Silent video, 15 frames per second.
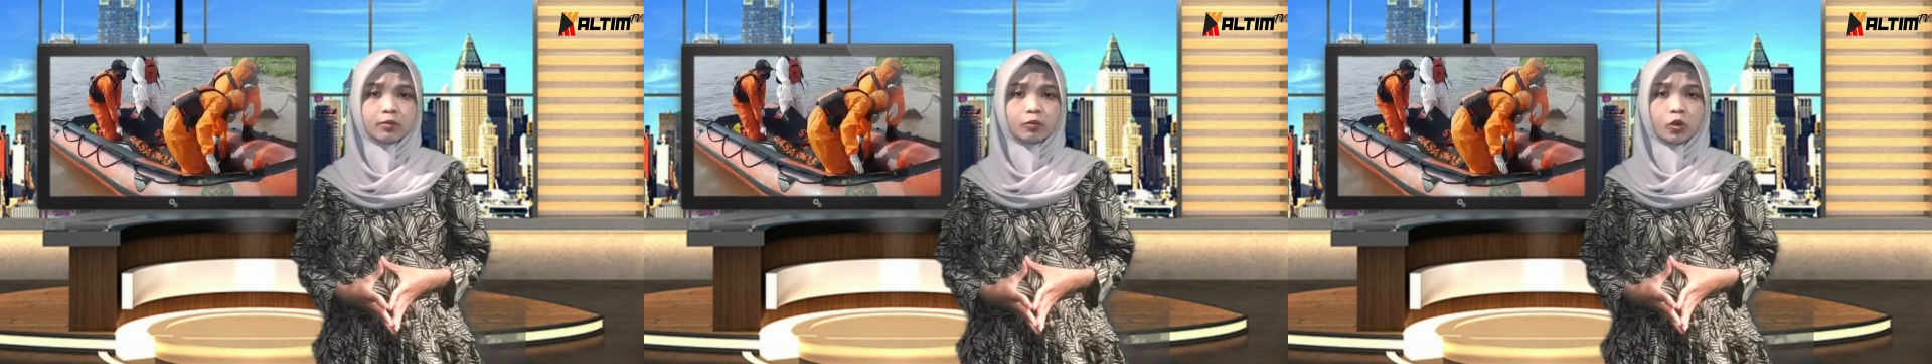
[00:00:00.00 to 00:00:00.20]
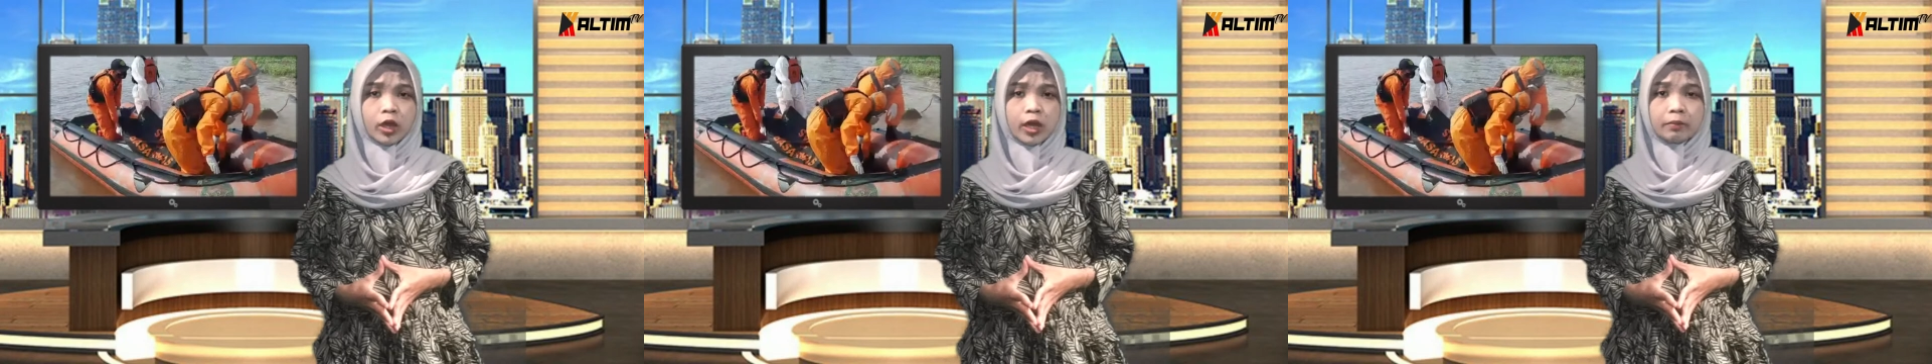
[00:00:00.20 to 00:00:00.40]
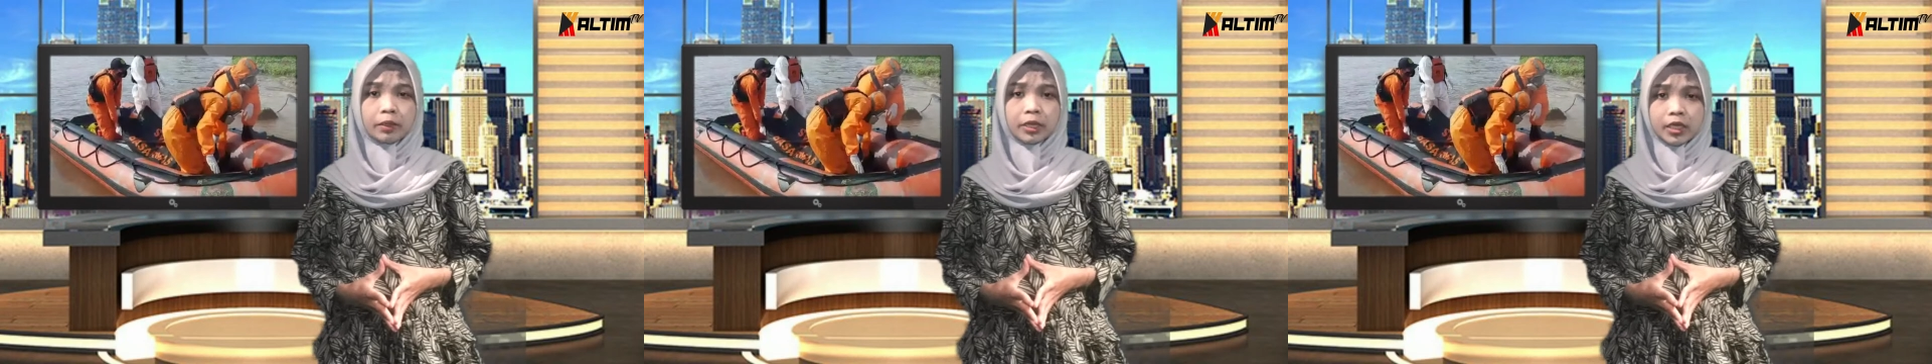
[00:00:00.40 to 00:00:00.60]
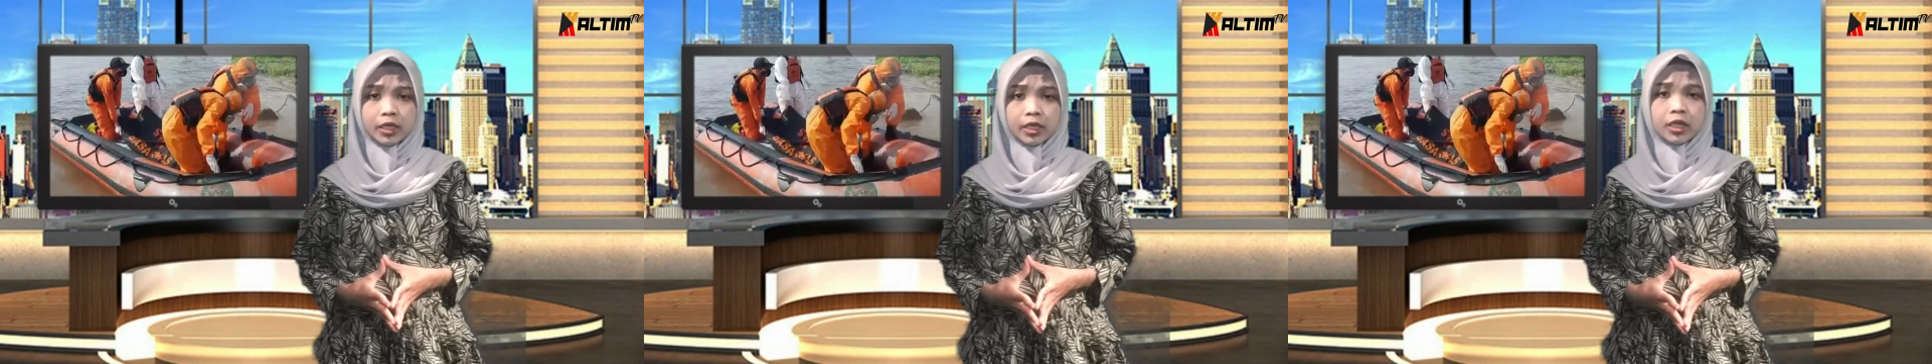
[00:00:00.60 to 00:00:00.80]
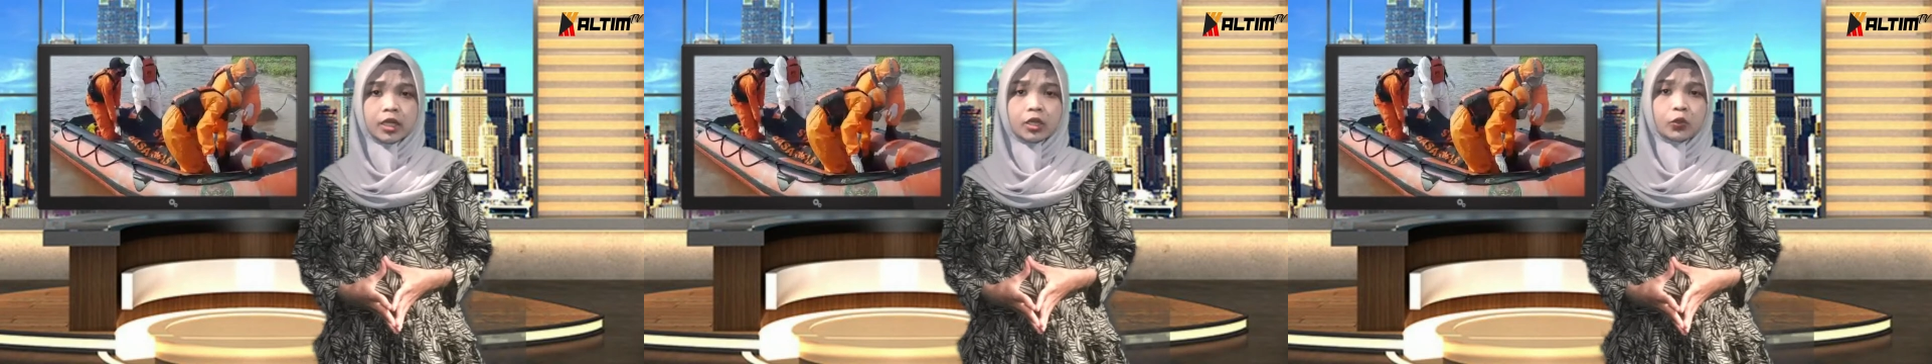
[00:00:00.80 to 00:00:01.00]
ditemukan
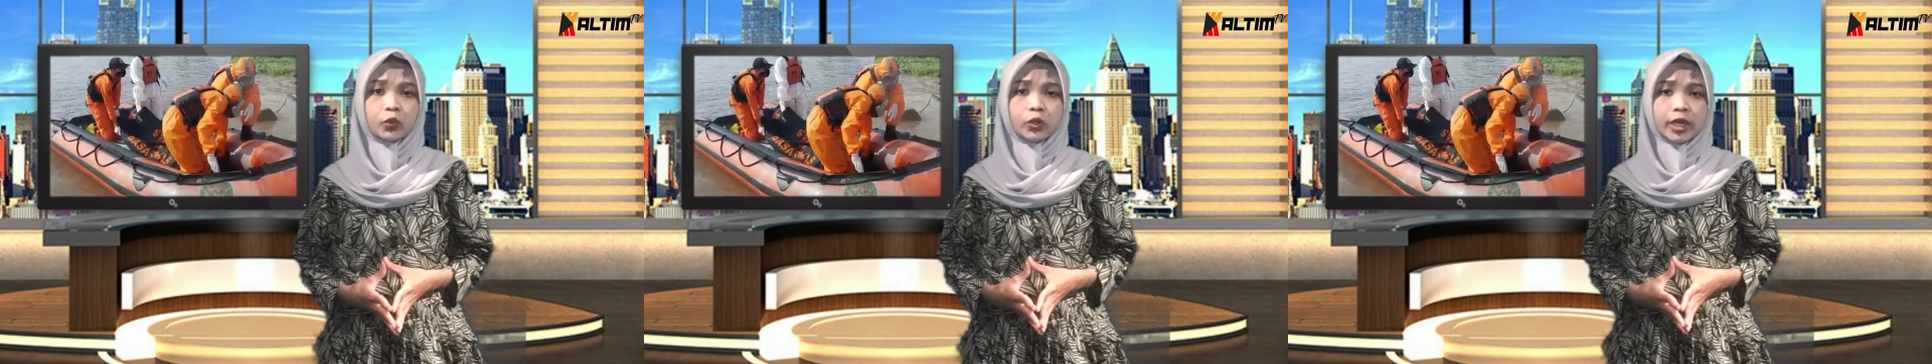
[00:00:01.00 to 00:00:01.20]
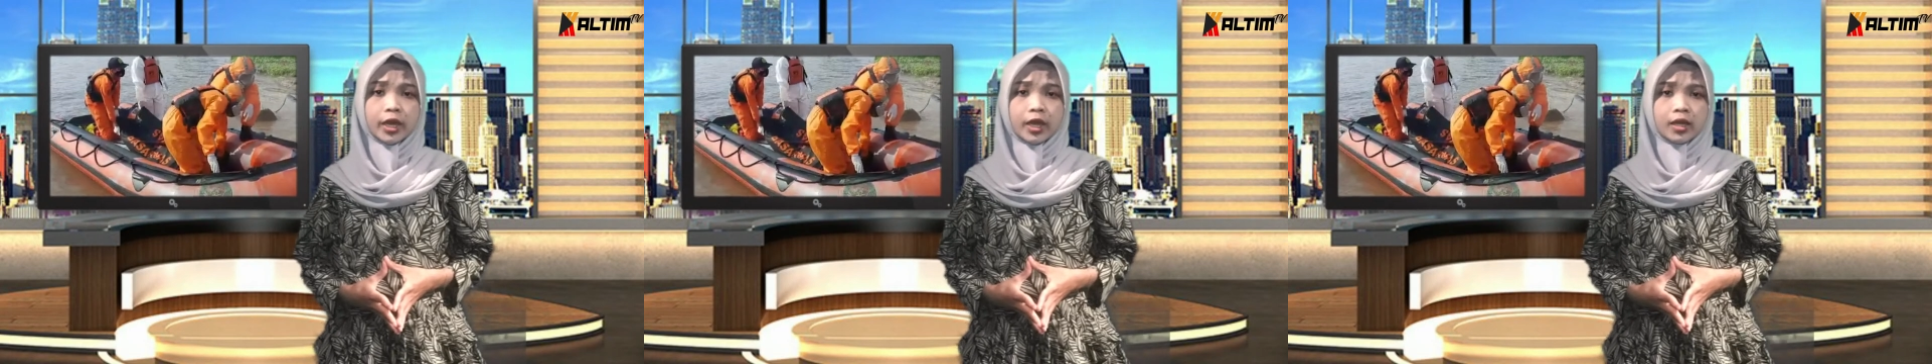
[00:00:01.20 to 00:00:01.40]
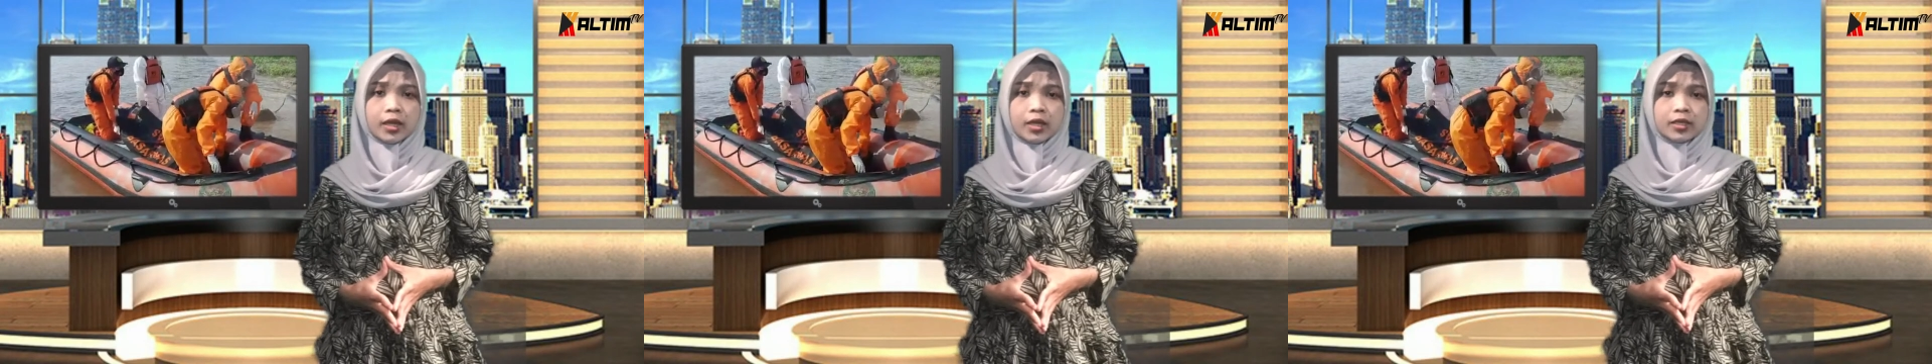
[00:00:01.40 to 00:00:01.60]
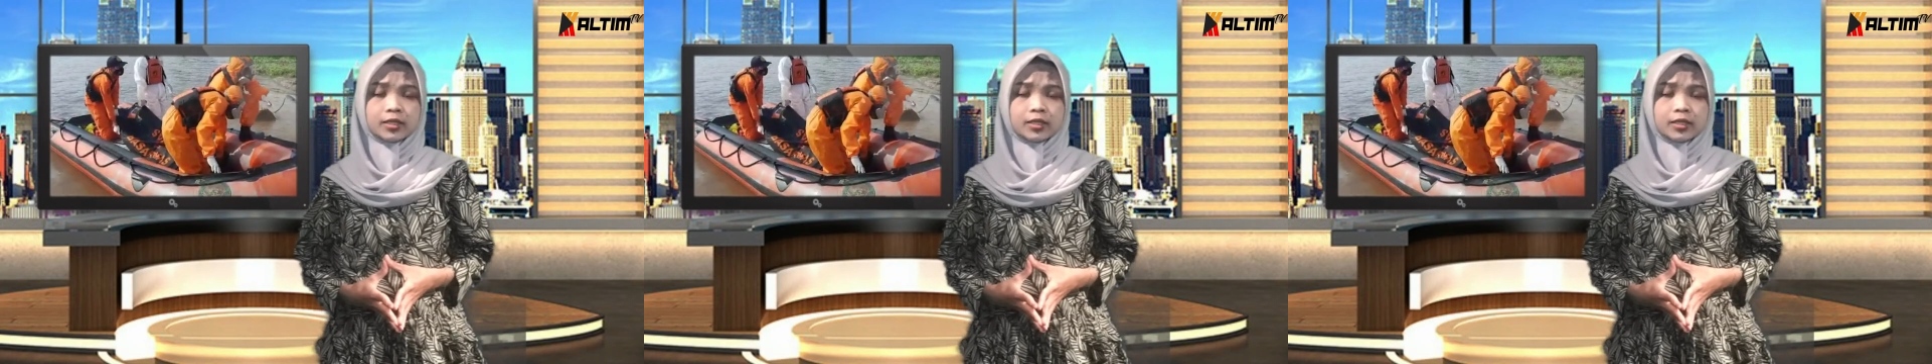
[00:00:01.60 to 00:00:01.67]
meninggal dunia